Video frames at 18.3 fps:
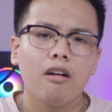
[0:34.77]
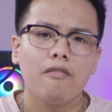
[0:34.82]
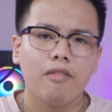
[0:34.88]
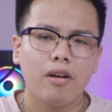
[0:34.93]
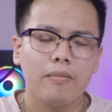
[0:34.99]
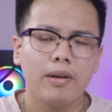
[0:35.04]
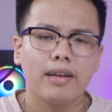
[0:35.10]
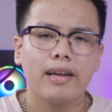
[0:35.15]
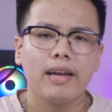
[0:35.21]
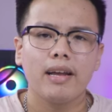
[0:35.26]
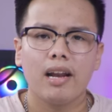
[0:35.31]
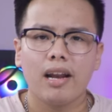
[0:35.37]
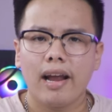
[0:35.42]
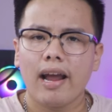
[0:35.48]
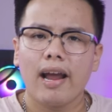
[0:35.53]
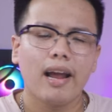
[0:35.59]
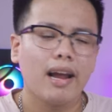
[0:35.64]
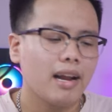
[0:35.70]
Và
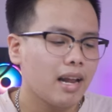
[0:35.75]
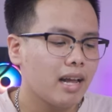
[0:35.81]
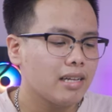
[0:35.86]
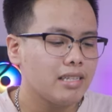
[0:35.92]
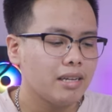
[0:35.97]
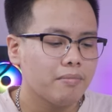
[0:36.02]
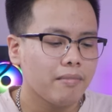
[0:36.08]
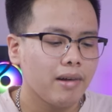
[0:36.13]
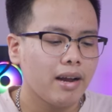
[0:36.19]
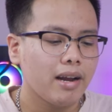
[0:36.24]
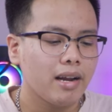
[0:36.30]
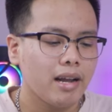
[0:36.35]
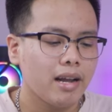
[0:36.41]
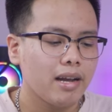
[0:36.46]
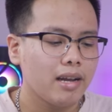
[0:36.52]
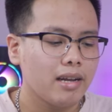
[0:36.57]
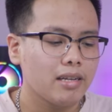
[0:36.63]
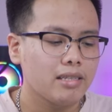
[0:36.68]
mình nghe là chiếc máy
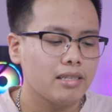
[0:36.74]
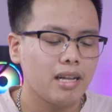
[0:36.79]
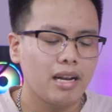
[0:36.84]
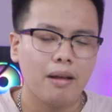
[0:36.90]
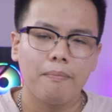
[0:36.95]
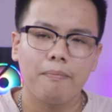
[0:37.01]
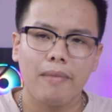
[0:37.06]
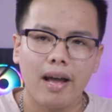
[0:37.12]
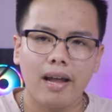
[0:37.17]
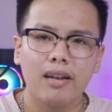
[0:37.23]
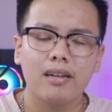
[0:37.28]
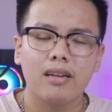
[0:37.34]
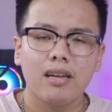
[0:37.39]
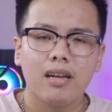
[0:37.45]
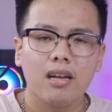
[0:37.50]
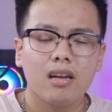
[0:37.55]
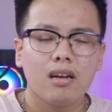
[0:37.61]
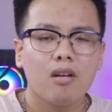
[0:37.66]
này rất là mát.
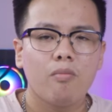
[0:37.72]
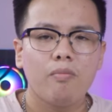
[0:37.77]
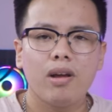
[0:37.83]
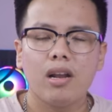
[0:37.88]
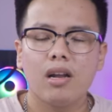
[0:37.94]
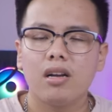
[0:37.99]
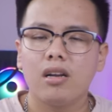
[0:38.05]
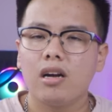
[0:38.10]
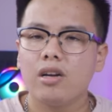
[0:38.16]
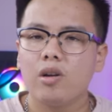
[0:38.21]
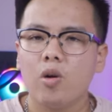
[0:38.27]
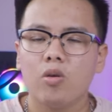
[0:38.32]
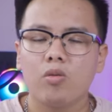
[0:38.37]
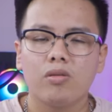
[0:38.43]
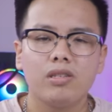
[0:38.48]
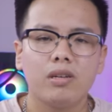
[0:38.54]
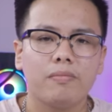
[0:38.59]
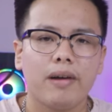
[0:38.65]
Không biết là lời
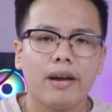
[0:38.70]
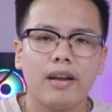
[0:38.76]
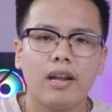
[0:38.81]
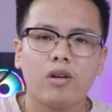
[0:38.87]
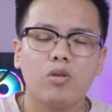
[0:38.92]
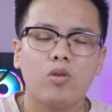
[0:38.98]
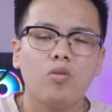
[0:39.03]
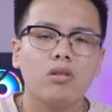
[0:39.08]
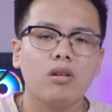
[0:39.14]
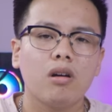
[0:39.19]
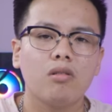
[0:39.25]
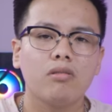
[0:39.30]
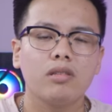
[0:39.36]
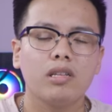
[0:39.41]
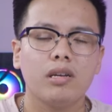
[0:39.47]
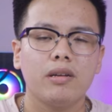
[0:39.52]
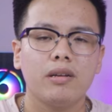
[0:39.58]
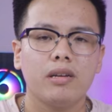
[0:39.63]
đồn của chiếc máy này có đúng
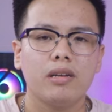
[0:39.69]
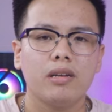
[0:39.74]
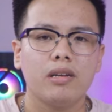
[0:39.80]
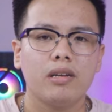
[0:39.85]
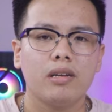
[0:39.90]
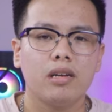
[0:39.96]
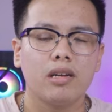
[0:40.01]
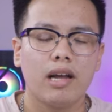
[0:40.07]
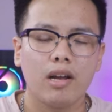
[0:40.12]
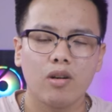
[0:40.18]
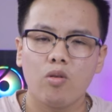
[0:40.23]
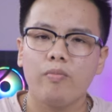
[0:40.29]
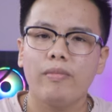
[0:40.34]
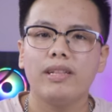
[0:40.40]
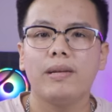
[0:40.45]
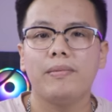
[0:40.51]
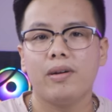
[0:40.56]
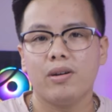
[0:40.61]
không thì hãy
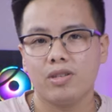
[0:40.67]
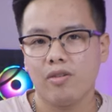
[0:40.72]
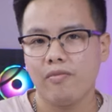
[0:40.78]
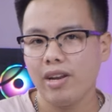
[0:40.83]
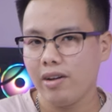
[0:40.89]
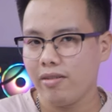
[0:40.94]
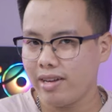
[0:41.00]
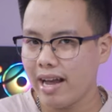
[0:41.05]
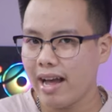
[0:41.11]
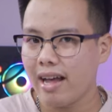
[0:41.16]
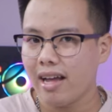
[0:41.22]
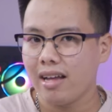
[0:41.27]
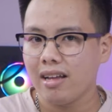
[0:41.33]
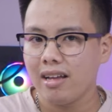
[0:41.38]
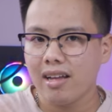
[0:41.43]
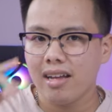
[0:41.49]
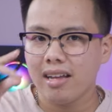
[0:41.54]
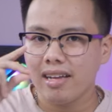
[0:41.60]
cùng mình tìm hiểu trong video nhé.
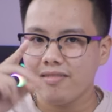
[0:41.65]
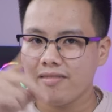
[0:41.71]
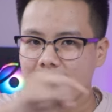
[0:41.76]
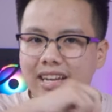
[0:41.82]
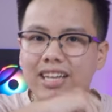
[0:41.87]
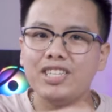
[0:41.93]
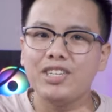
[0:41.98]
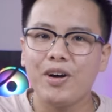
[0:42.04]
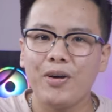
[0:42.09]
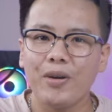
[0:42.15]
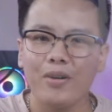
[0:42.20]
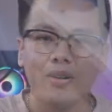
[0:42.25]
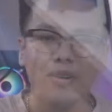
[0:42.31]
Intro.